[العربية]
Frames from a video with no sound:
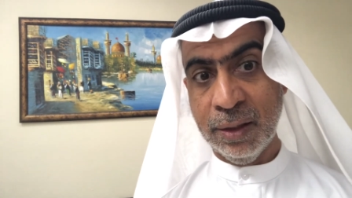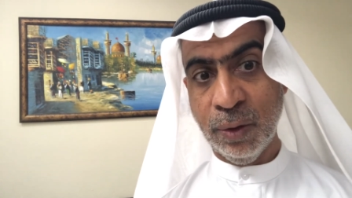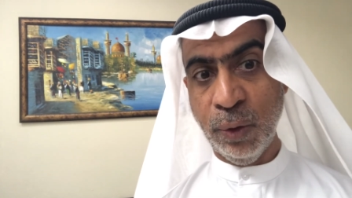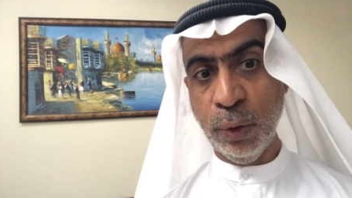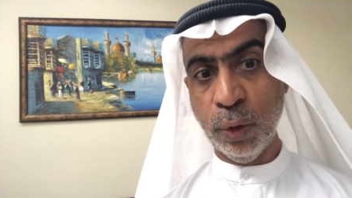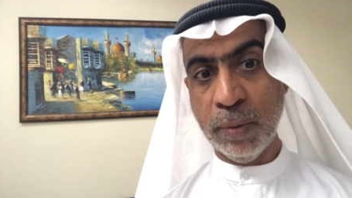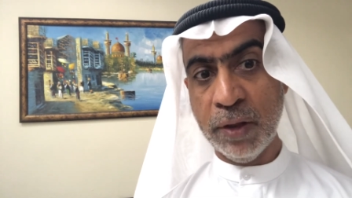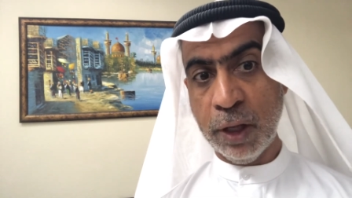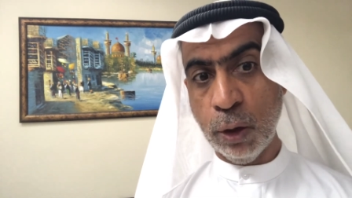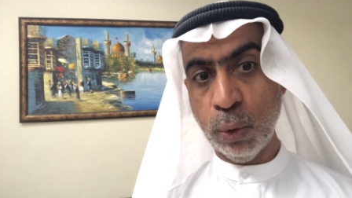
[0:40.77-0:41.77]
انظر
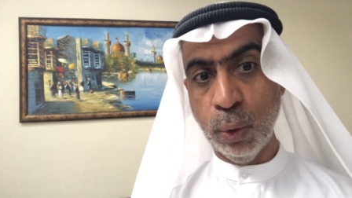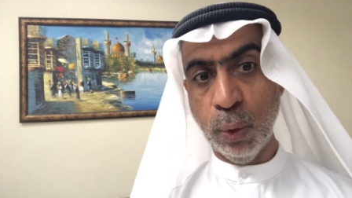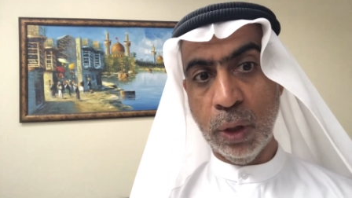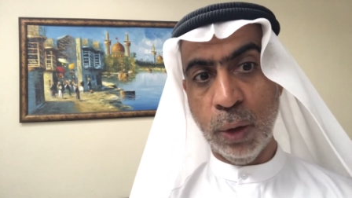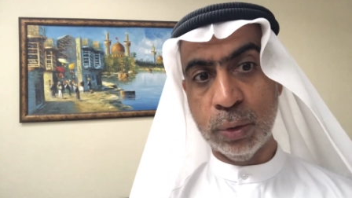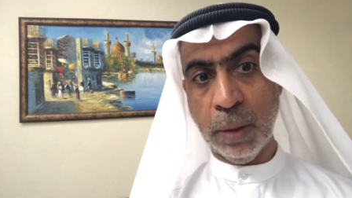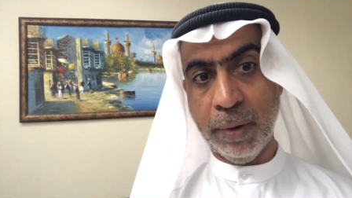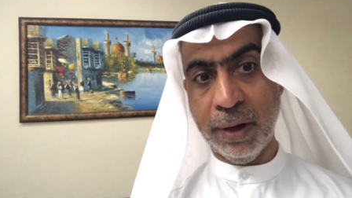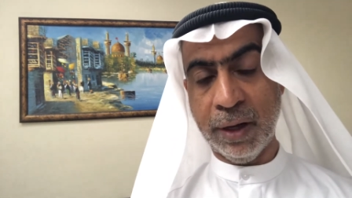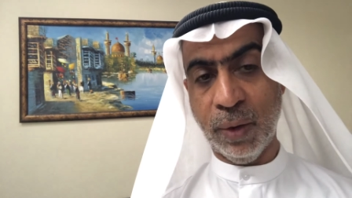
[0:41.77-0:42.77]
ماذا يقول الله
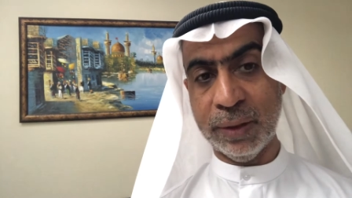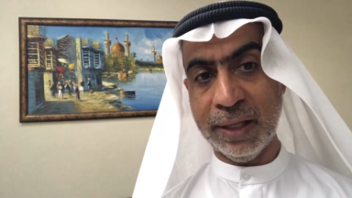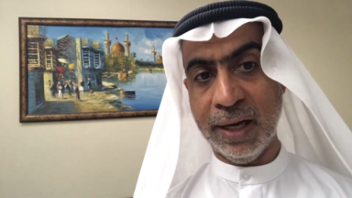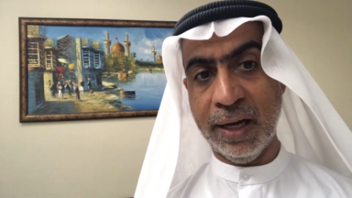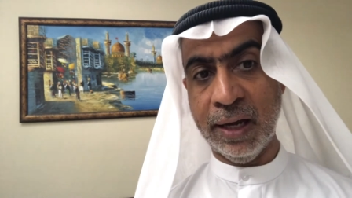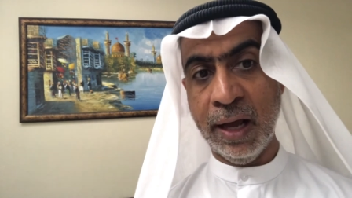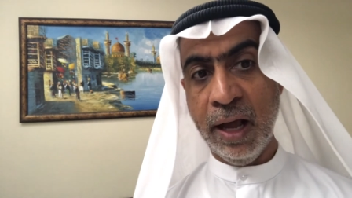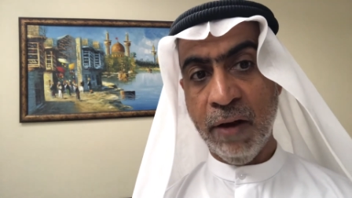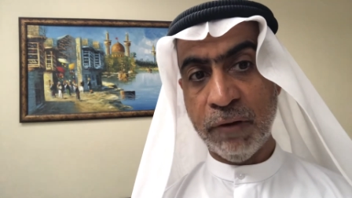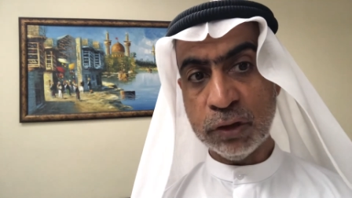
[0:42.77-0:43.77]
تبارك وتعالى
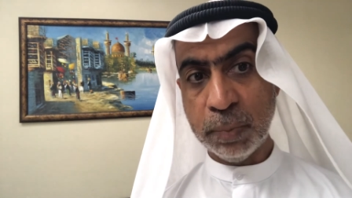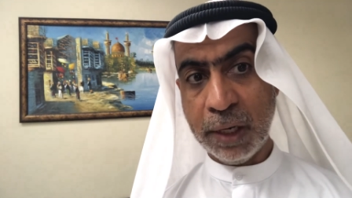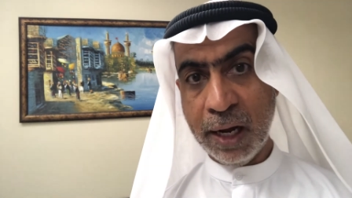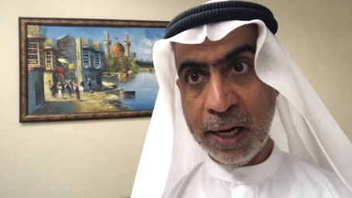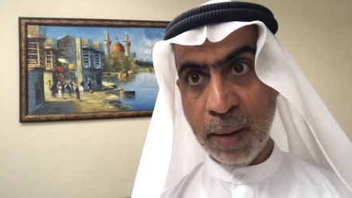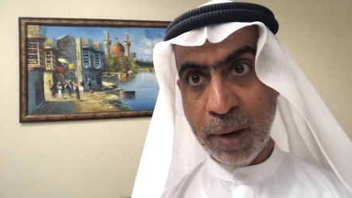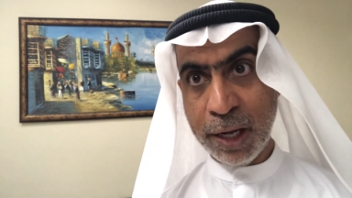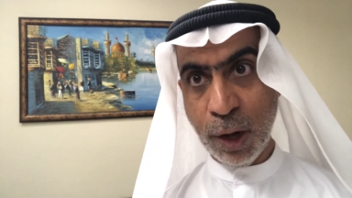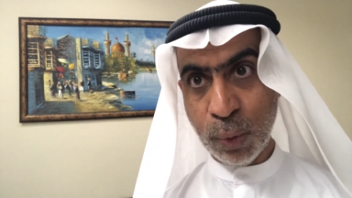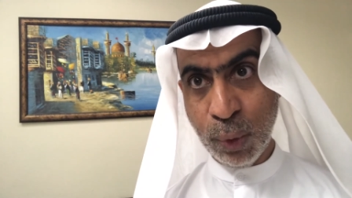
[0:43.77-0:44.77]
فاصبر على ما
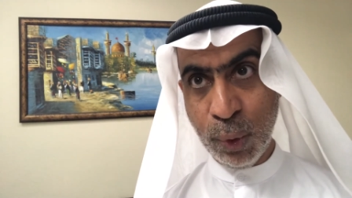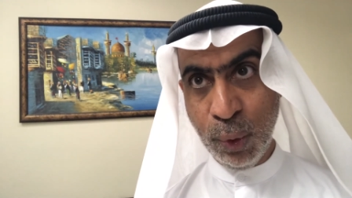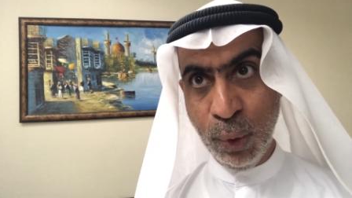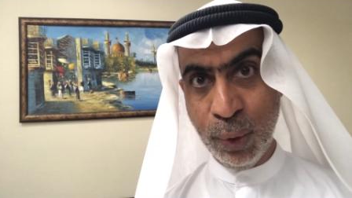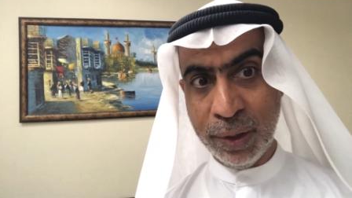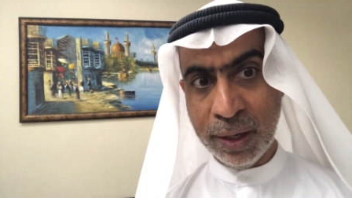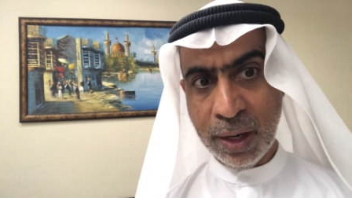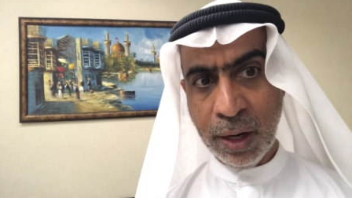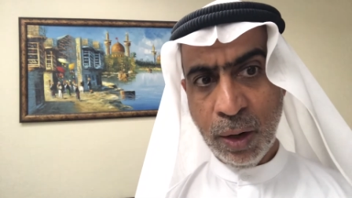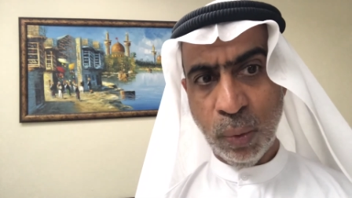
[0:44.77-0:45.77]
يقولون
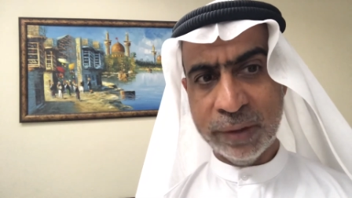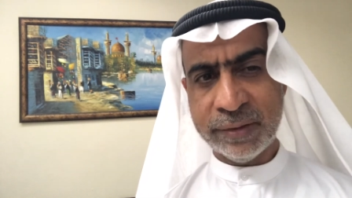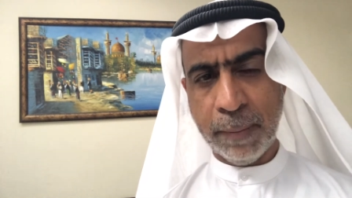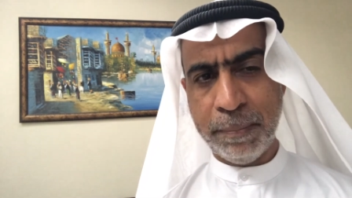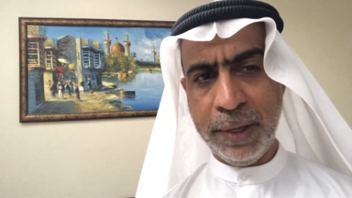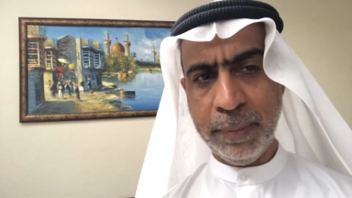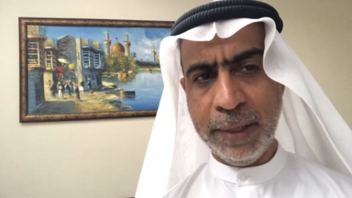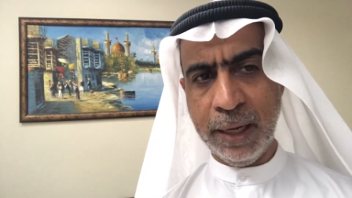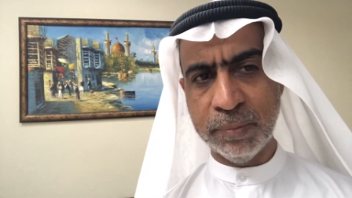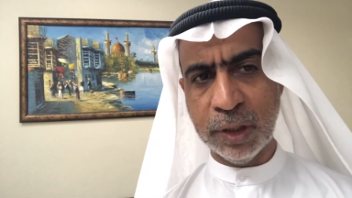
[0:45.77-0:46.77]
وسبح
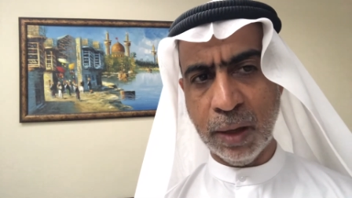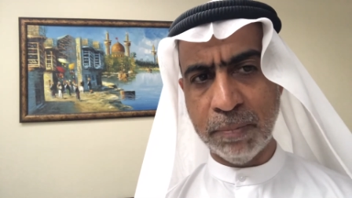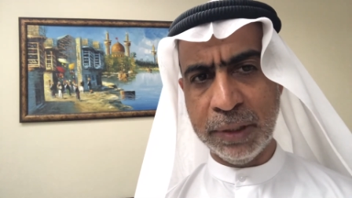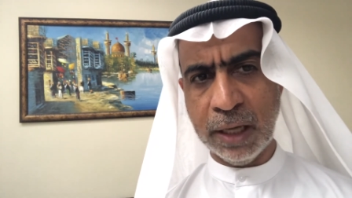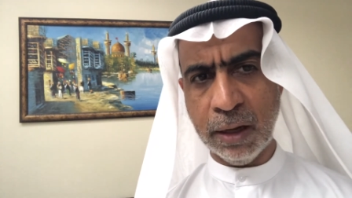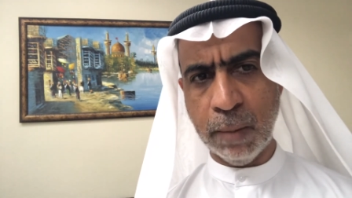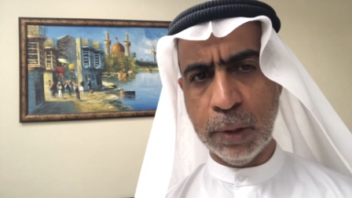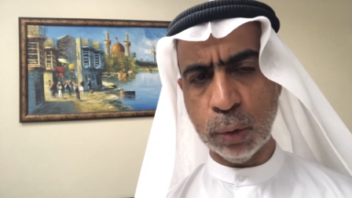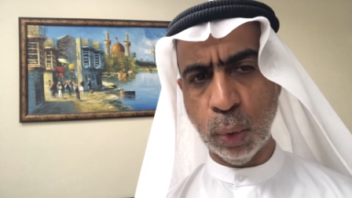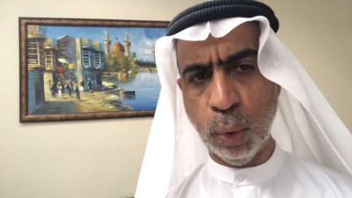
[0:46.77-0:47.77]
بحمد ربك
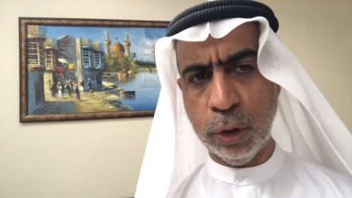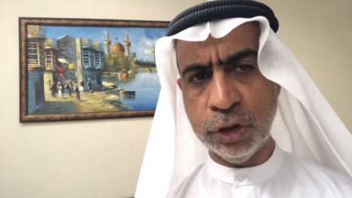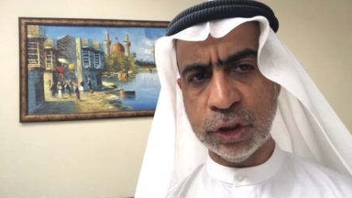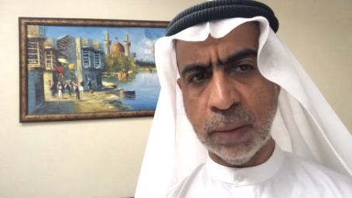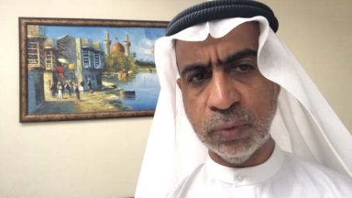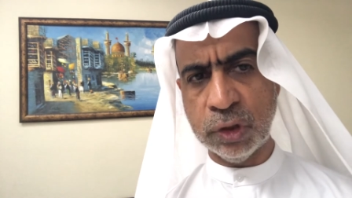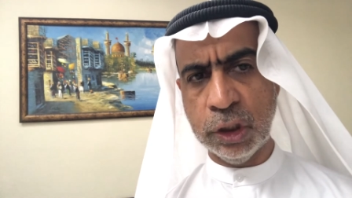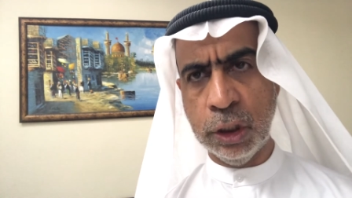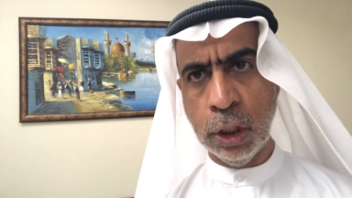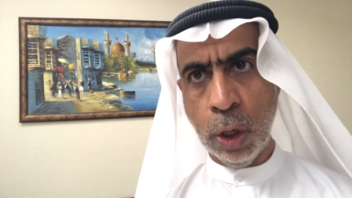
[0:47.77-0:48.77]
قبل طلوع الشمس
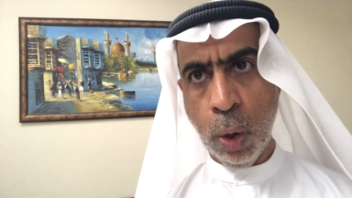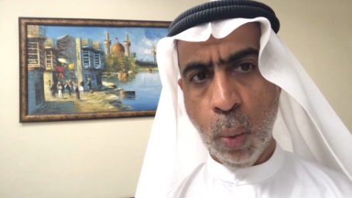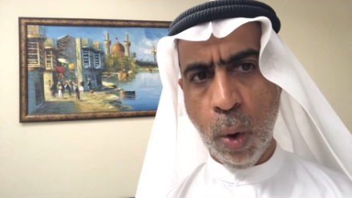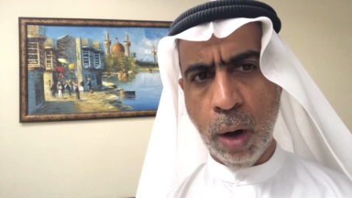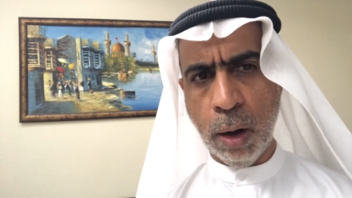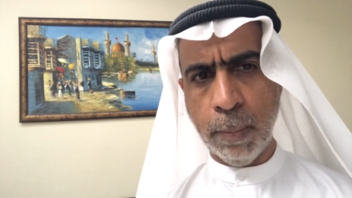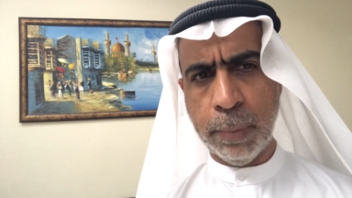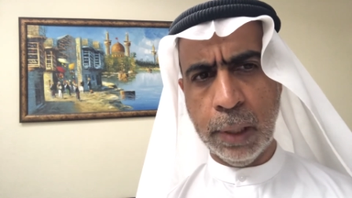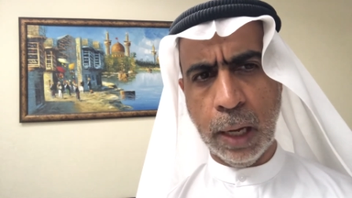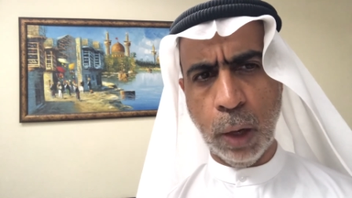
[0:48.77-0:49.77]

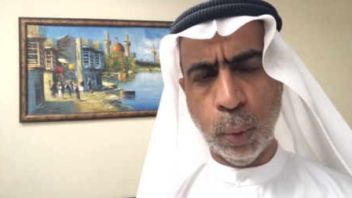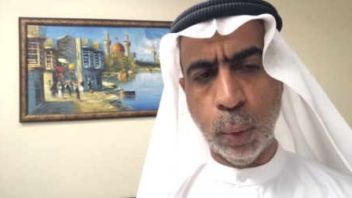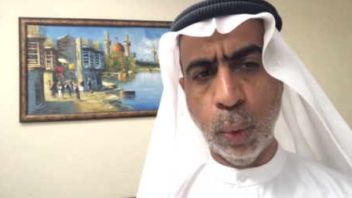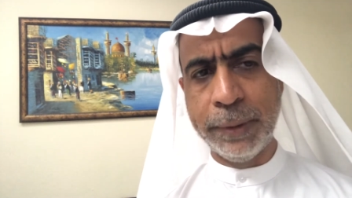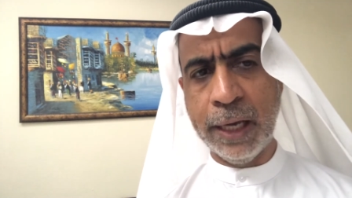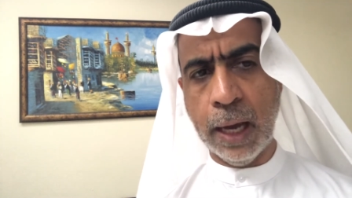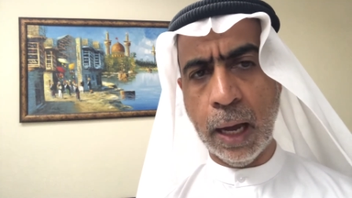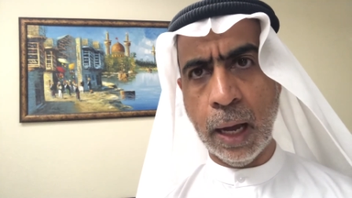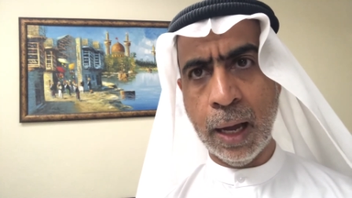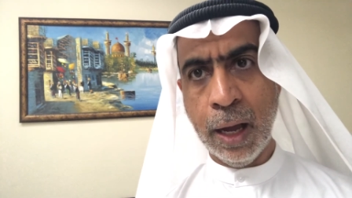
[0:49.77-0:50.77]
وقبل غروبها